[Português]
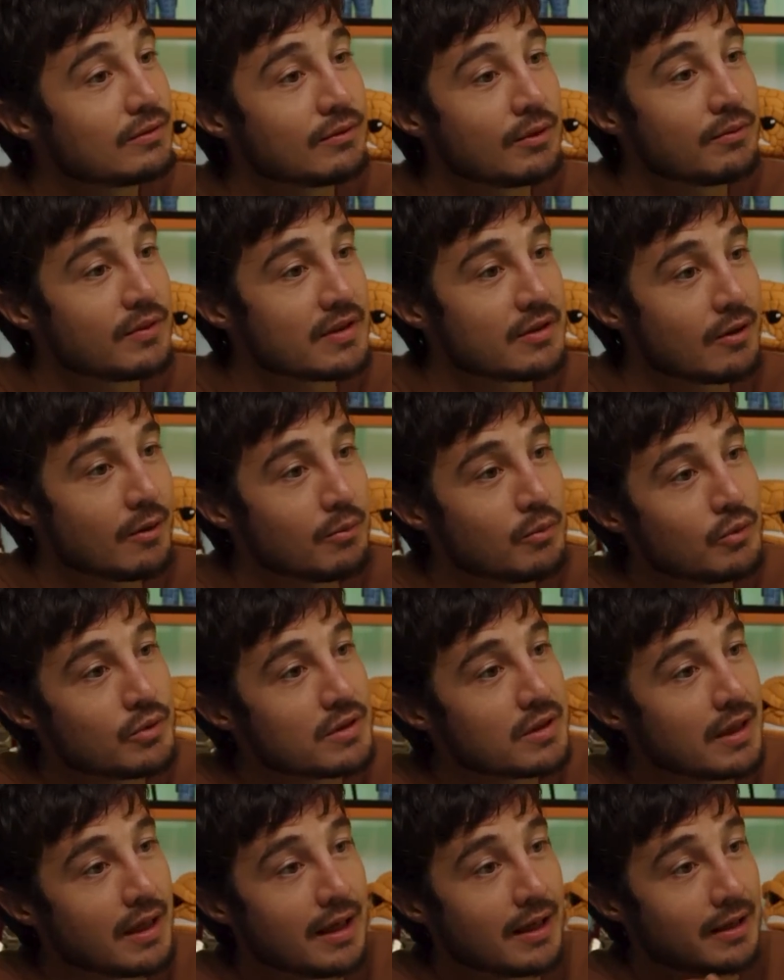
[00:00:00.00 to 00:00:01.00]
Vamos fazer uma
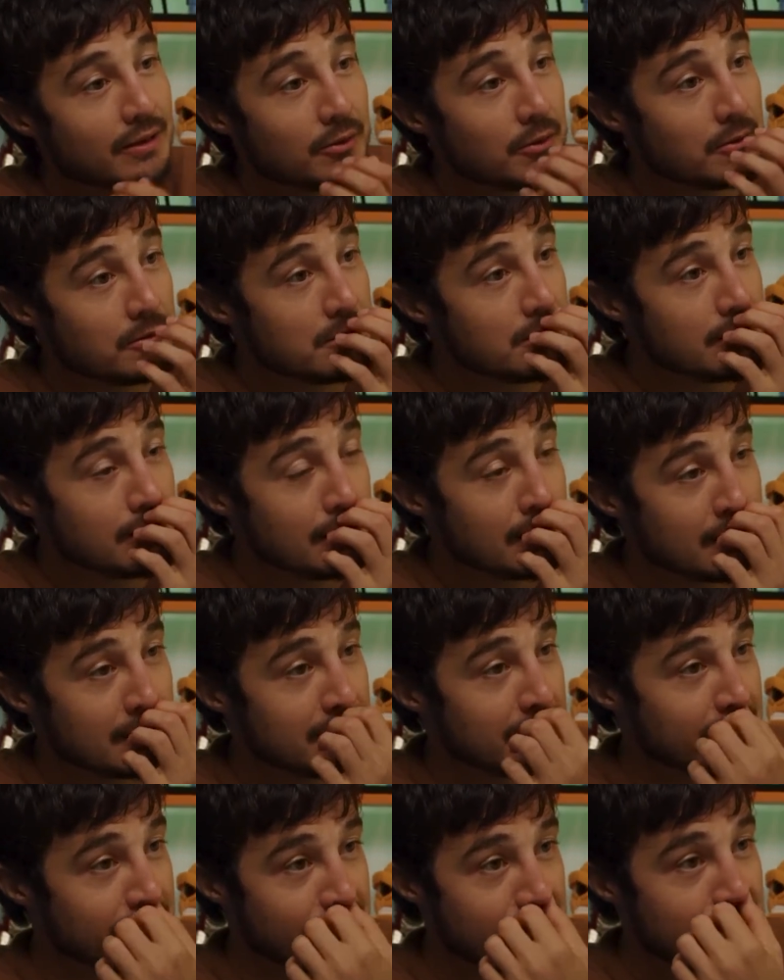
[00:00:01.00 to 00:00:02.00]
música. E era todo dia. A
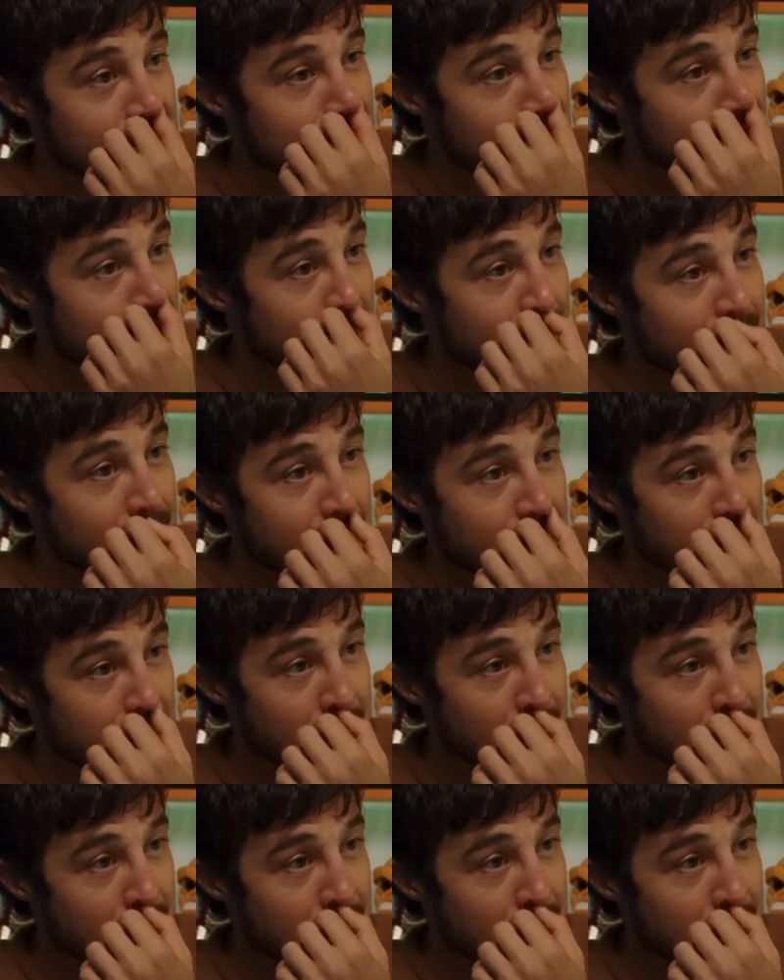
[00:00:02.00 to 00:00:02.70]
gente uhum. fazia.